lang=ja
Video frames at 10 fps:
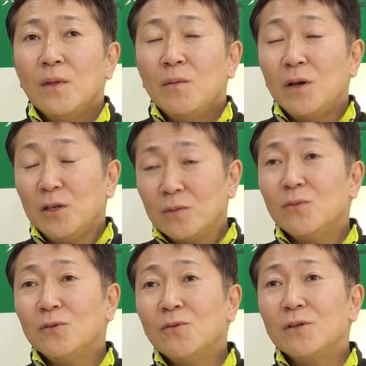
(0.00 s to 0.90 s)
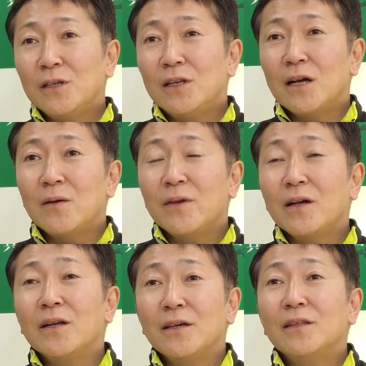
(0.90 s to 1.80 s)
まあ、いつも通り長め
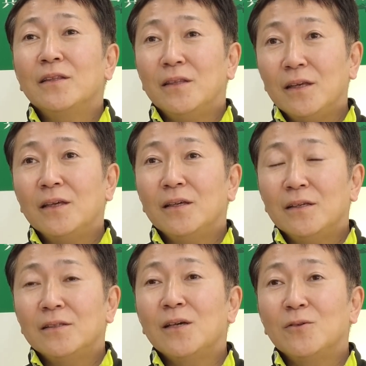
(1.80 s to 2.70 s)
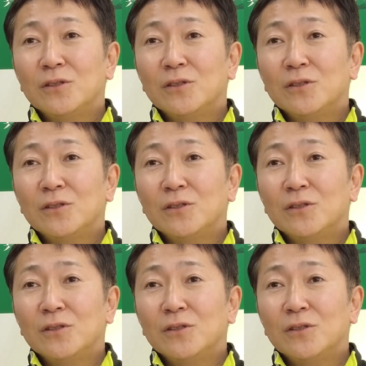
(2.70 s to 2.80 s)
から行って最後